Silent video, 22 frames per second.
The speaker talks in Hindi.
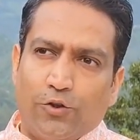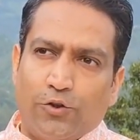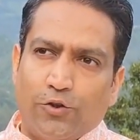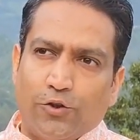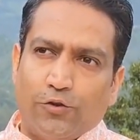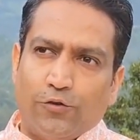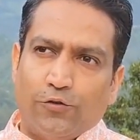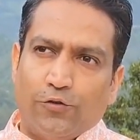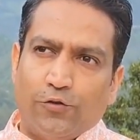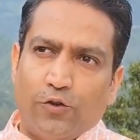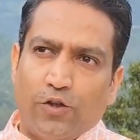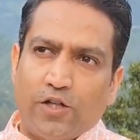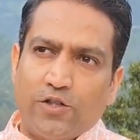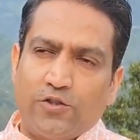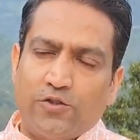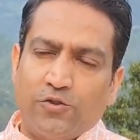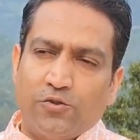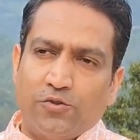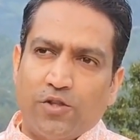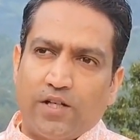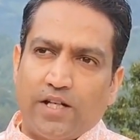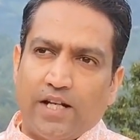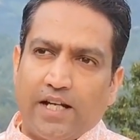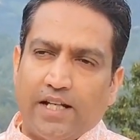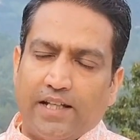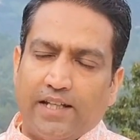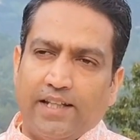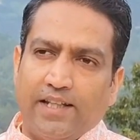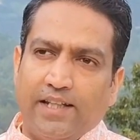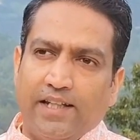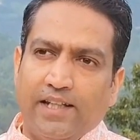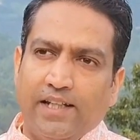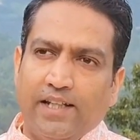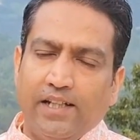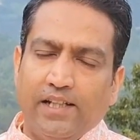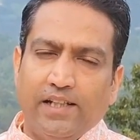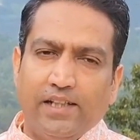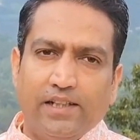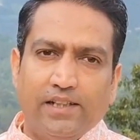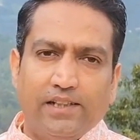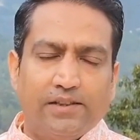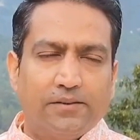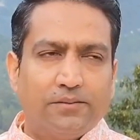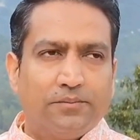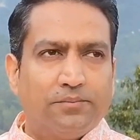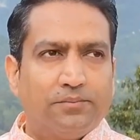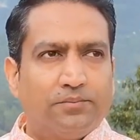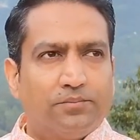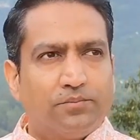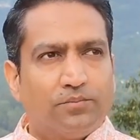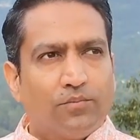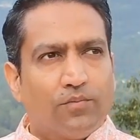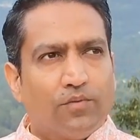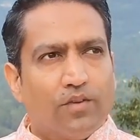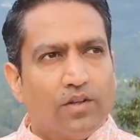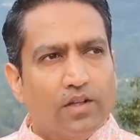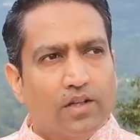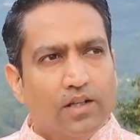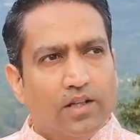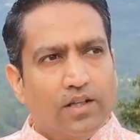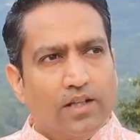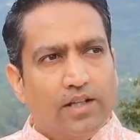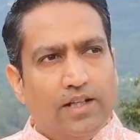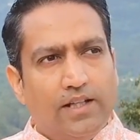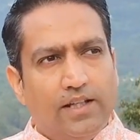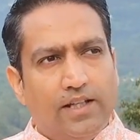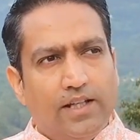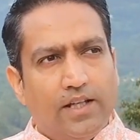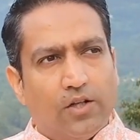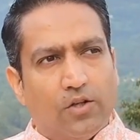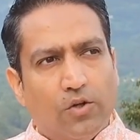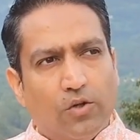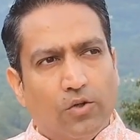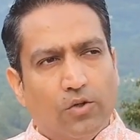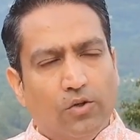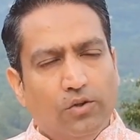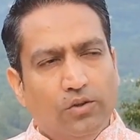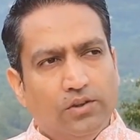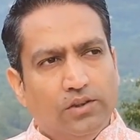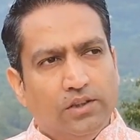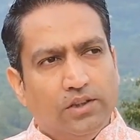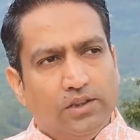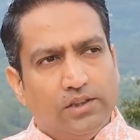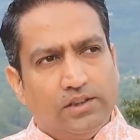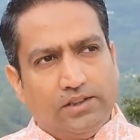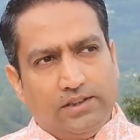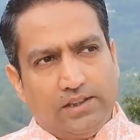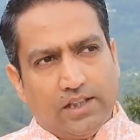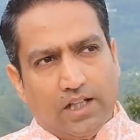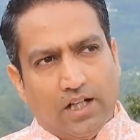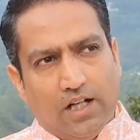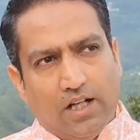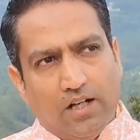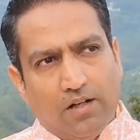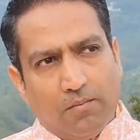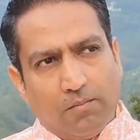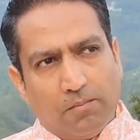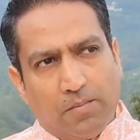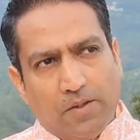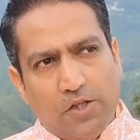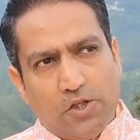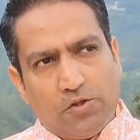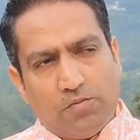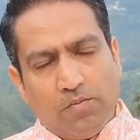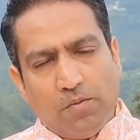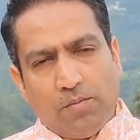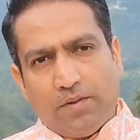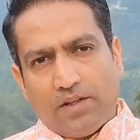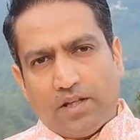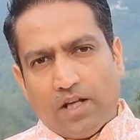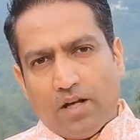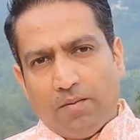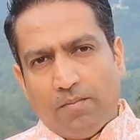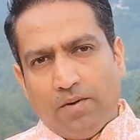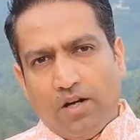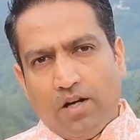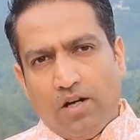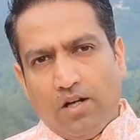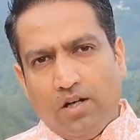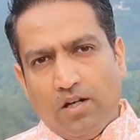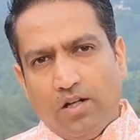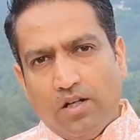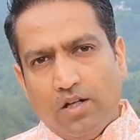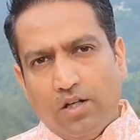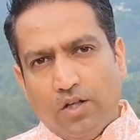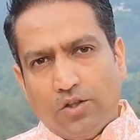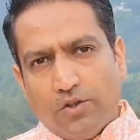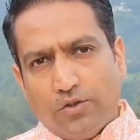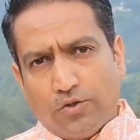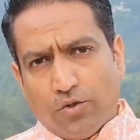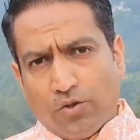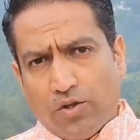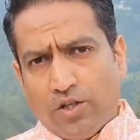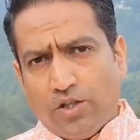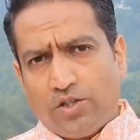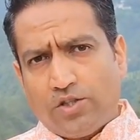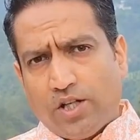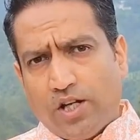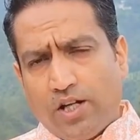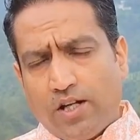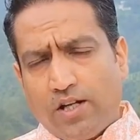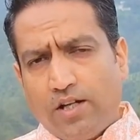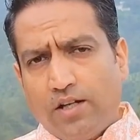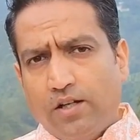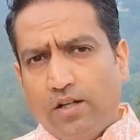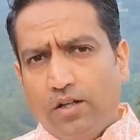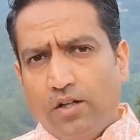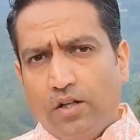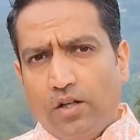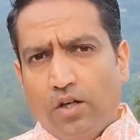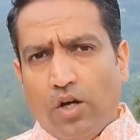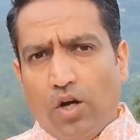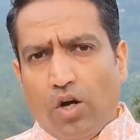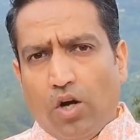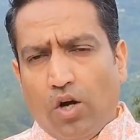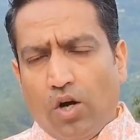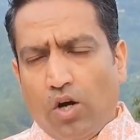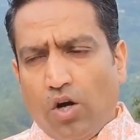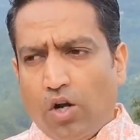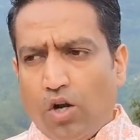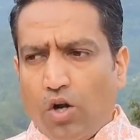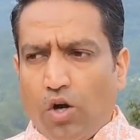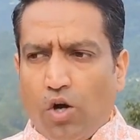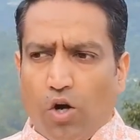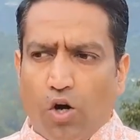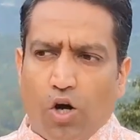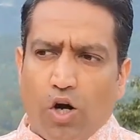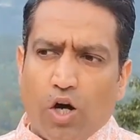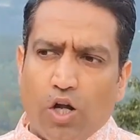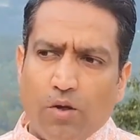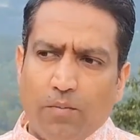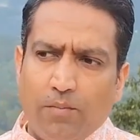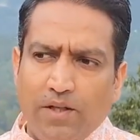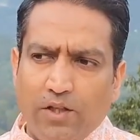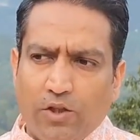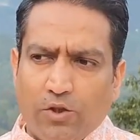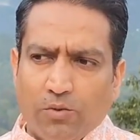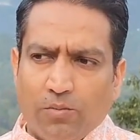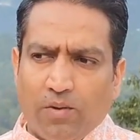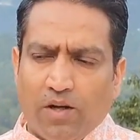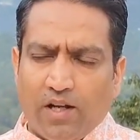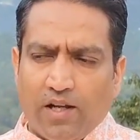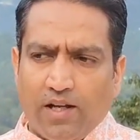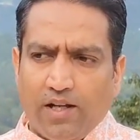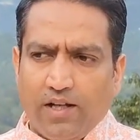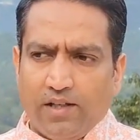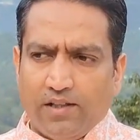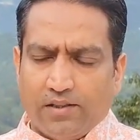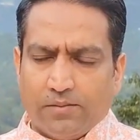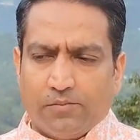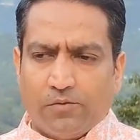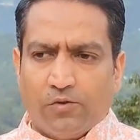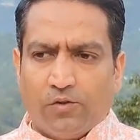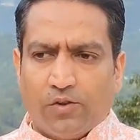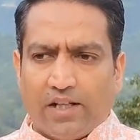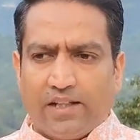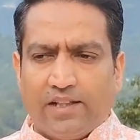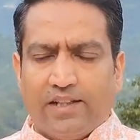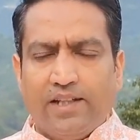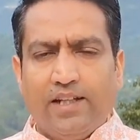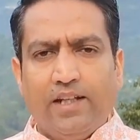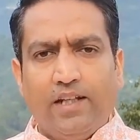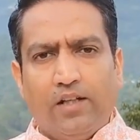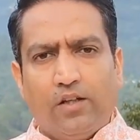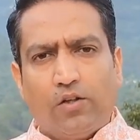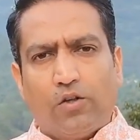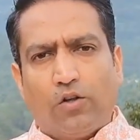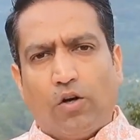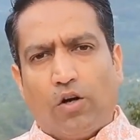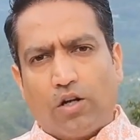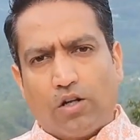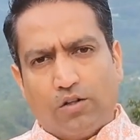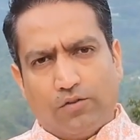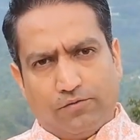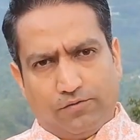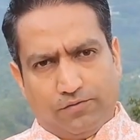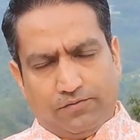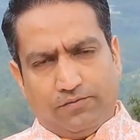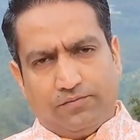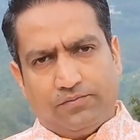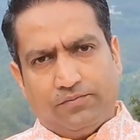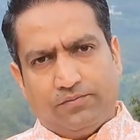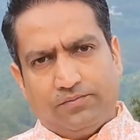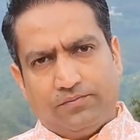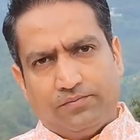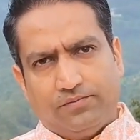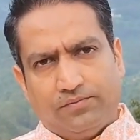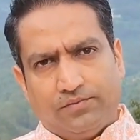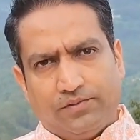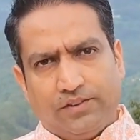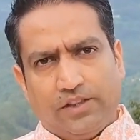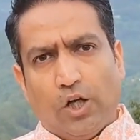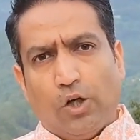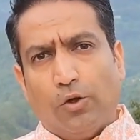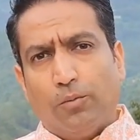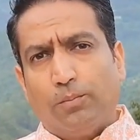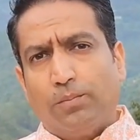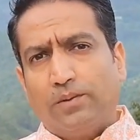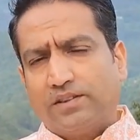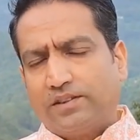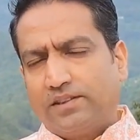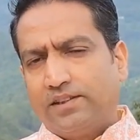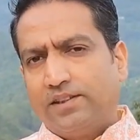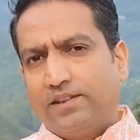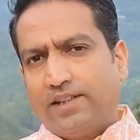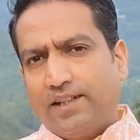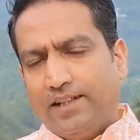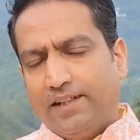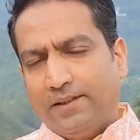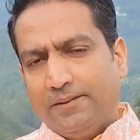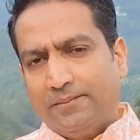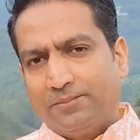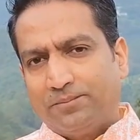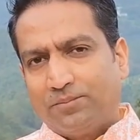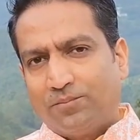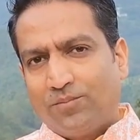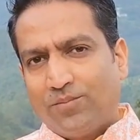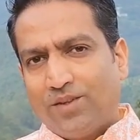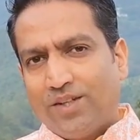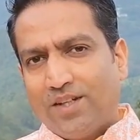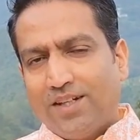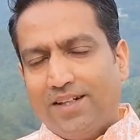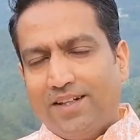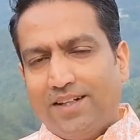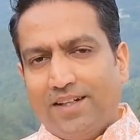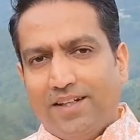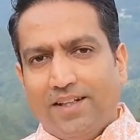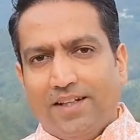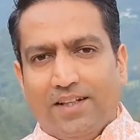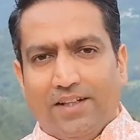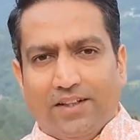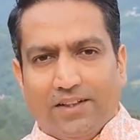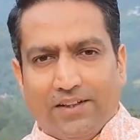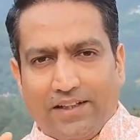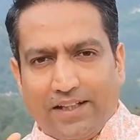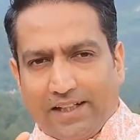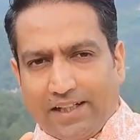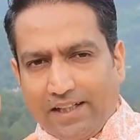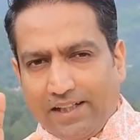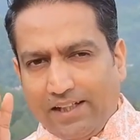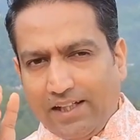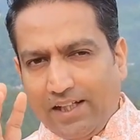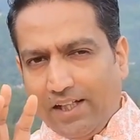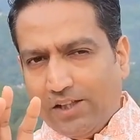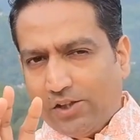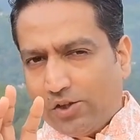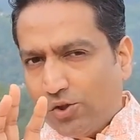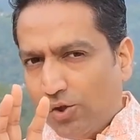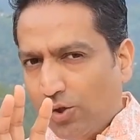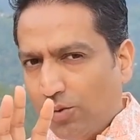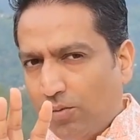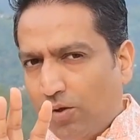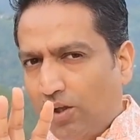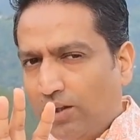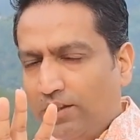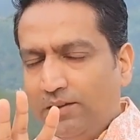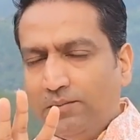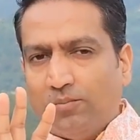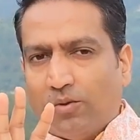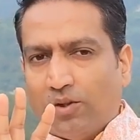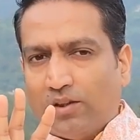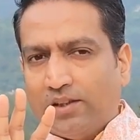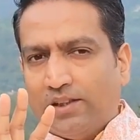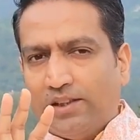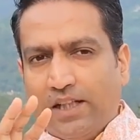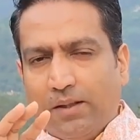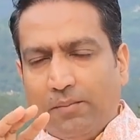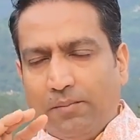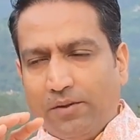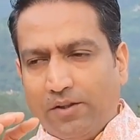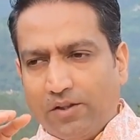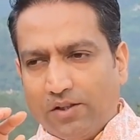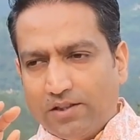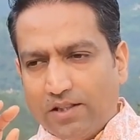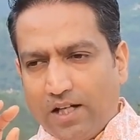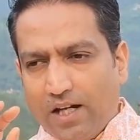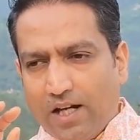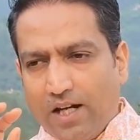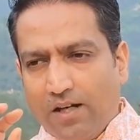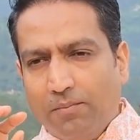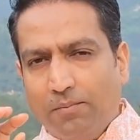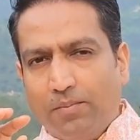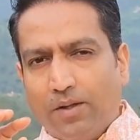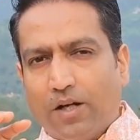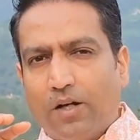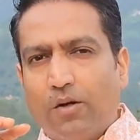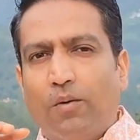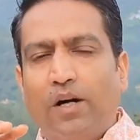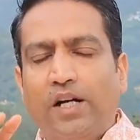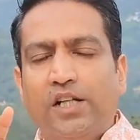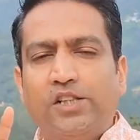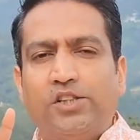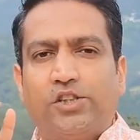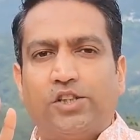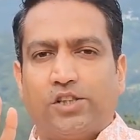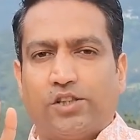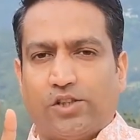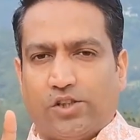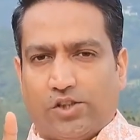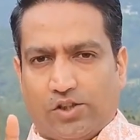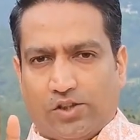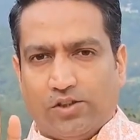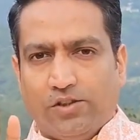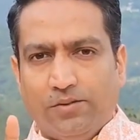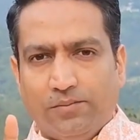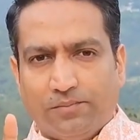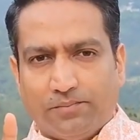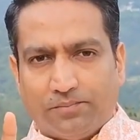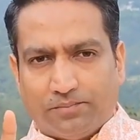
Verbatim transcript: तो वो अर्जुन को कहते हैं कि देखो यहाँ भीष्म पितामह द्रोणाचार्य और और भी तुम्हारे जब वो कहते हैं कौरव यहाँ उपस्थित हैं देखिए ये श्लोक बहुत इम्पॉर्टेंट है बिकॉज अब भगवान श्री कृष्ण